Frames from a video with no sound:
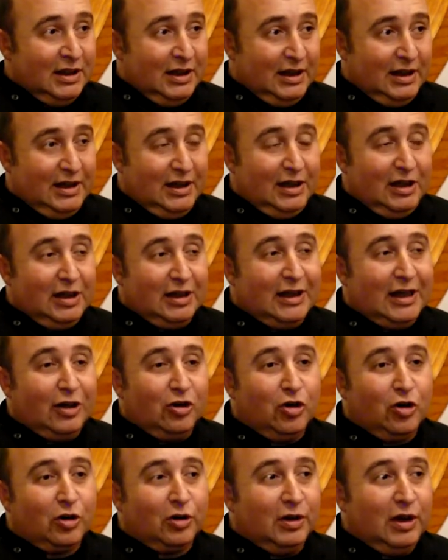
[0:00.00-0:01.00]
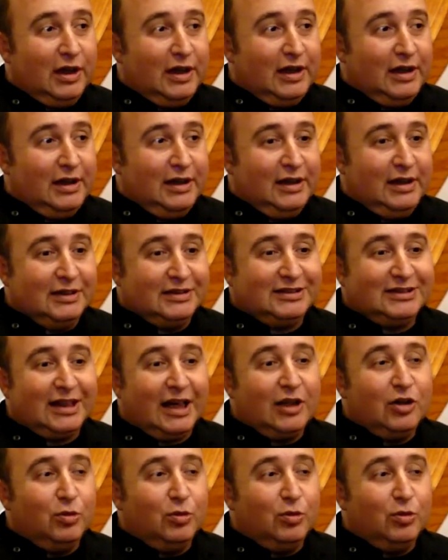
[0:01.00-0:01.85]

el calor extrae